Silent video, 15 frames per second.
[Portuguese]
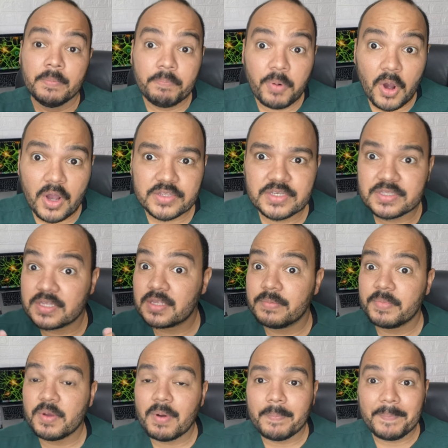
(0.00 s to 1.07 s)
Pode ter
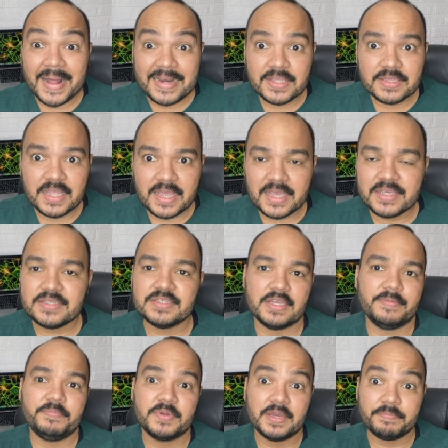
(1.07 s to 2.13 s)
também uma palidez, né?
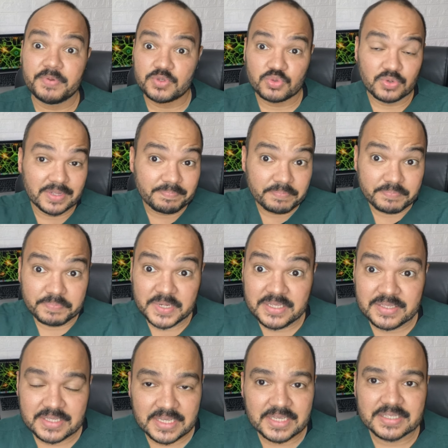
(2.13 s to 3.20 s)
Porque a pessoa
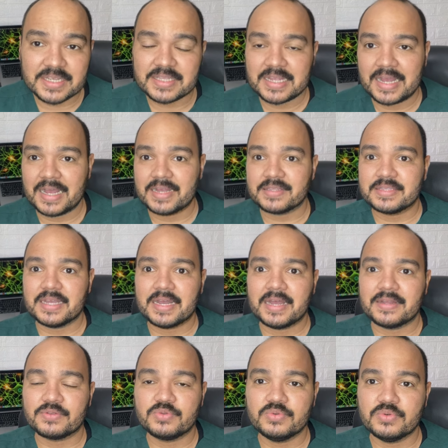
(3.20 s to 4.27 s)
precisa da,
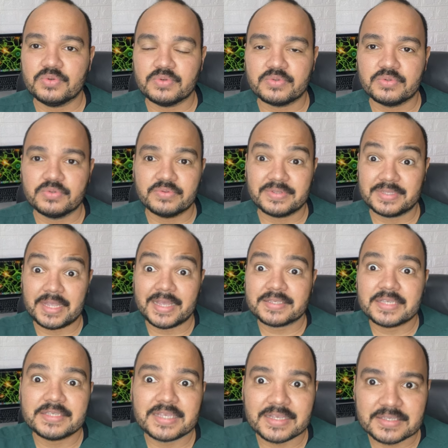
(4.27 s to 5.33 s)
da, do, do, ter a
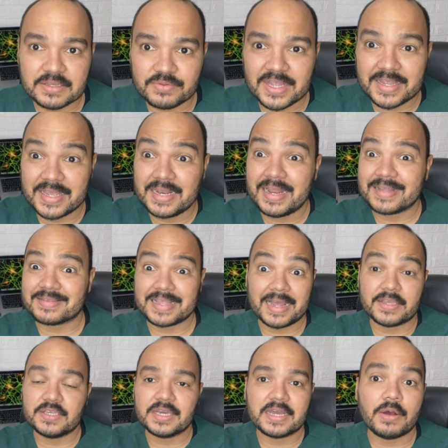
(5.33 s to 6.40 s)
sensação daquele
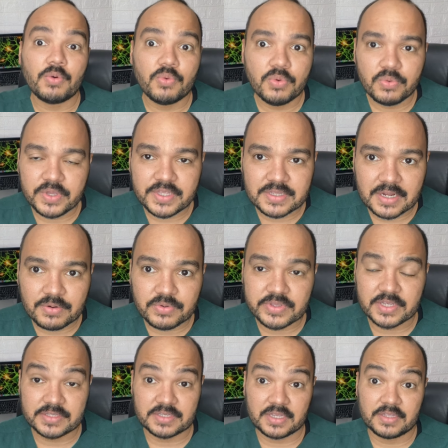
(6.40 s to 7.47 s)
ataque de que algo ruim está
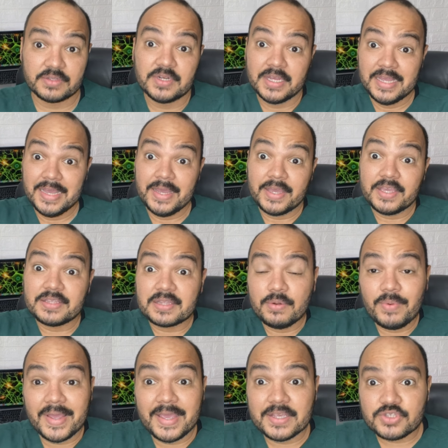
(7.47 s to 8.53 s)
acontecendo. Então,
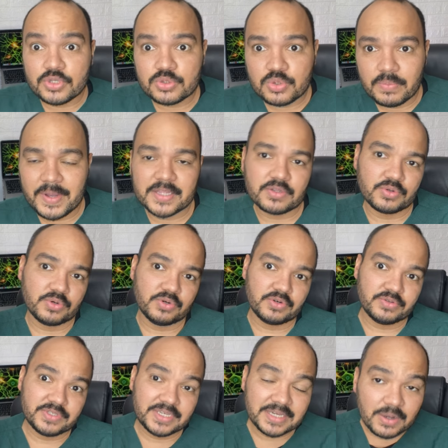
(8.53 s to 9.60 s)
esse
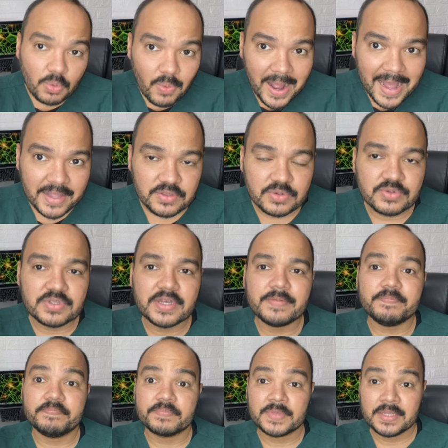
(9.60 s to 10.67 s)
somatório de quadros, né?
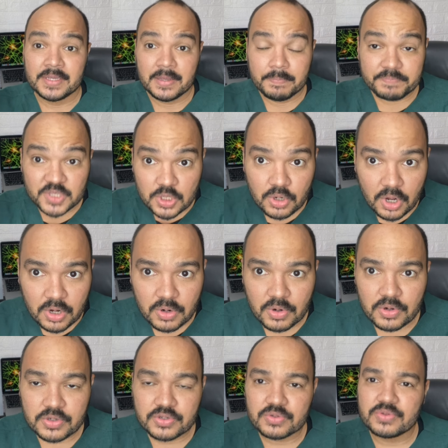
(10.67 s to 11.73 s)

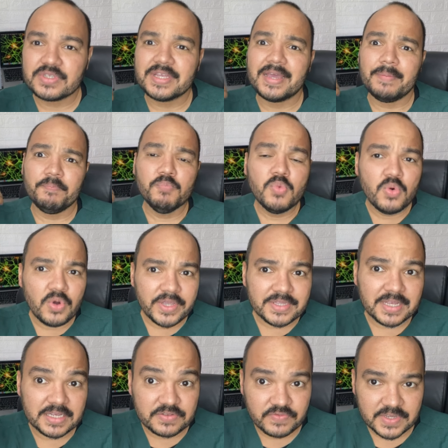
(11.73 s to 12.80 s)
psicológicos, né?
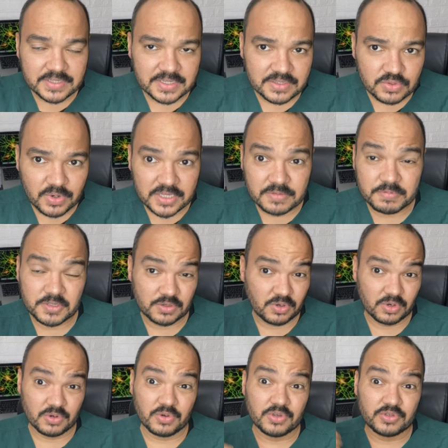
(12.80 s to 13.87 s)
Muitas vezes esses quadros
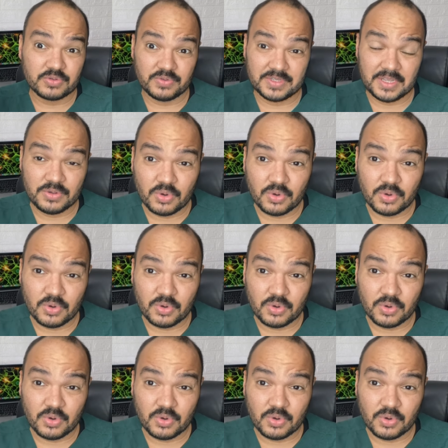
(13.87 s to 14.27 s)
psicológicos. Tem